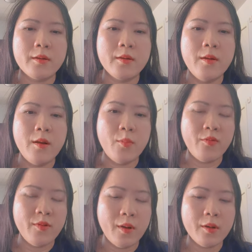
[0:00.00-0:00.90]
đó, là
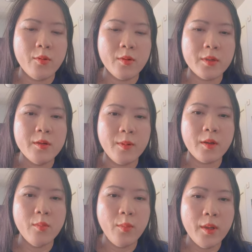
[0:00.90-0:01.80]
một phần của cái
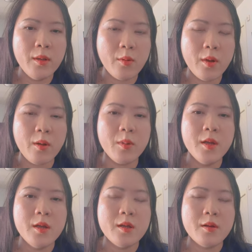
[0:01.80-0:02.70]
việc cống hiến cho khoa học
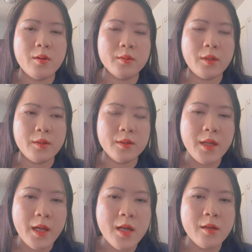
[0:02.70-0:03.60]
còn tầng
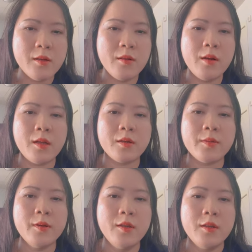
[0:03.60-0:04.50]
thứ hai đó, đó
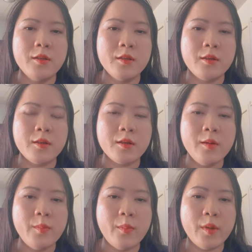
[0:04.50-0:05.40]
là à,
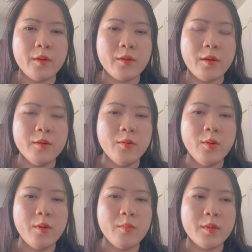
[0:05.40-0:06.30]
khi mà mình thử
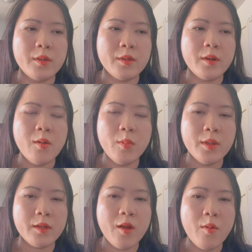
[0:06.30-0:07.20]
thuốc không à, không có
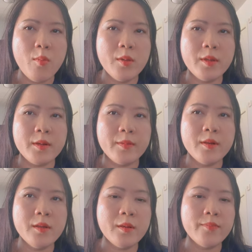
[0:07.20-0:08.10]
thành công đó, thì
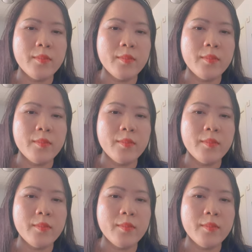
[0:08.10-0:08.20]
cái